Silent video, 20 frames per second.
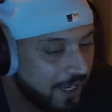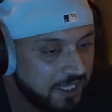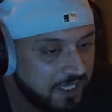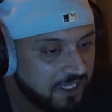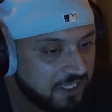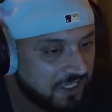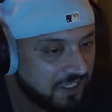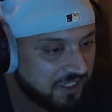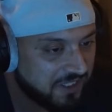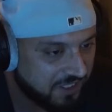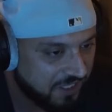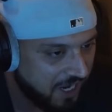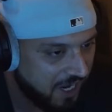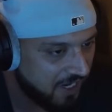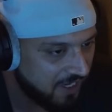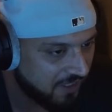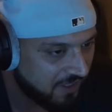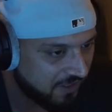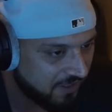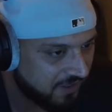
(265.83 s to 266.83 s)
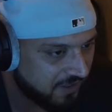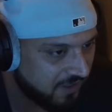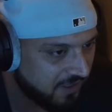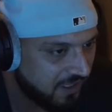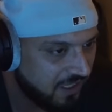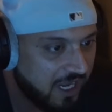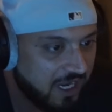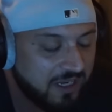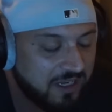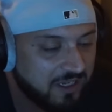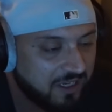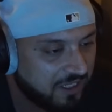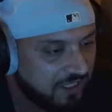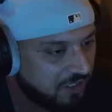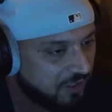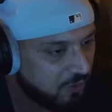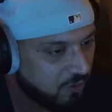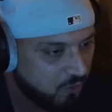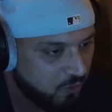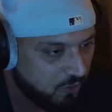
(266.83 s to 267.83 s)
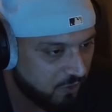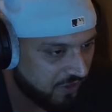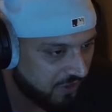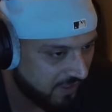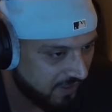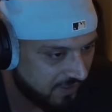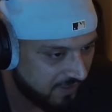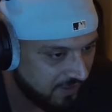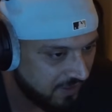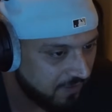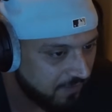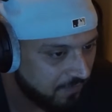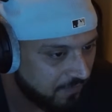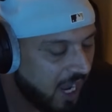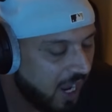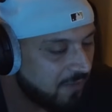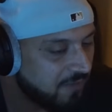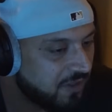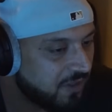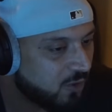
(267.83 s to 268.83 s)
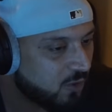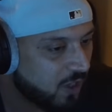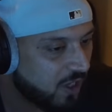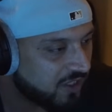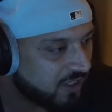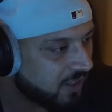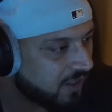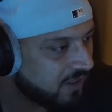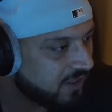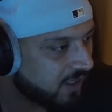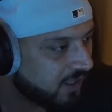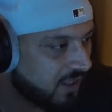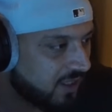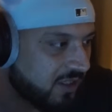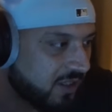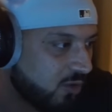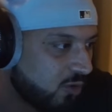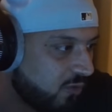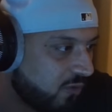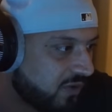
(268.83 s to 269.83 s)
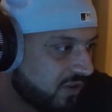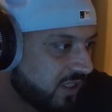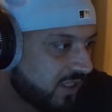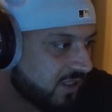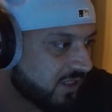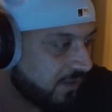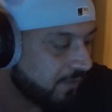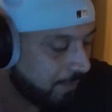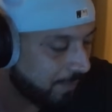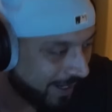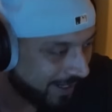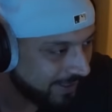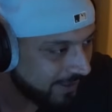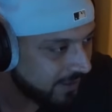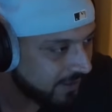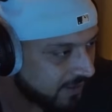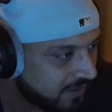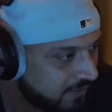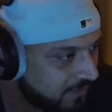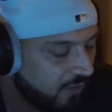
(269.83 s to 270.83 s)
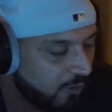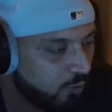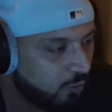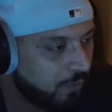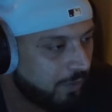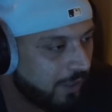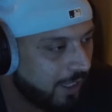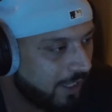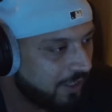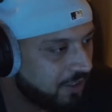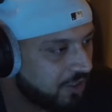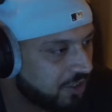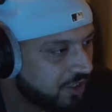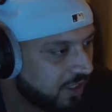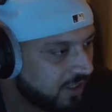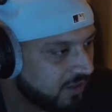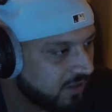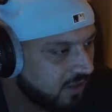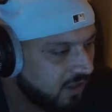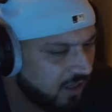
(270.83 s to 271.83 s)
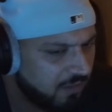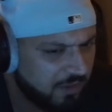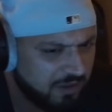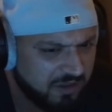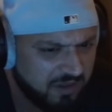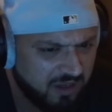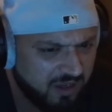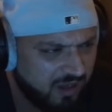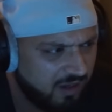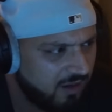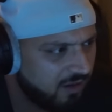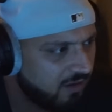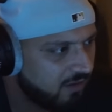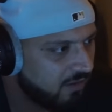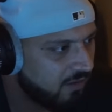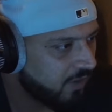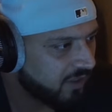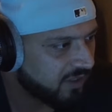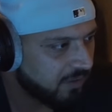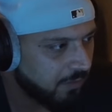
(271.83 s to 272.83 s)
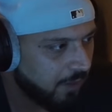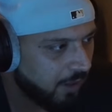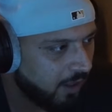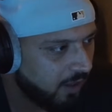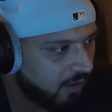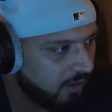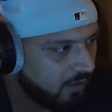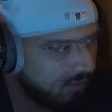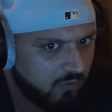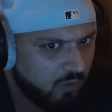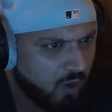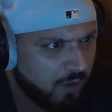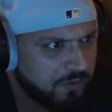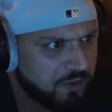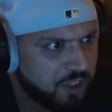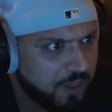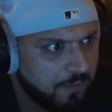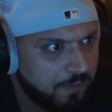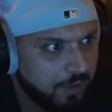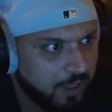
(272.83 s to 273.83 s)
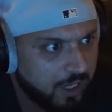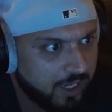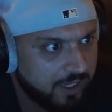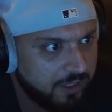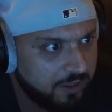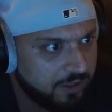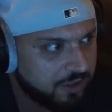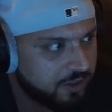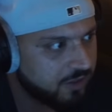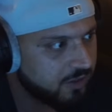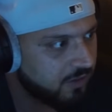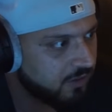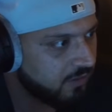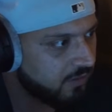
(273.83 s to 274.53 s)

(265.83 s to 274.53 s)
Ende des Tages, lange Rede, kurzer Sinn, haben sie zu Hassan gesagt, Hassan, du wirst jetzt gebannt, weil du beleidigt hast. Er meinte, hä? Warte mal, wo habe ich denn beleidigt?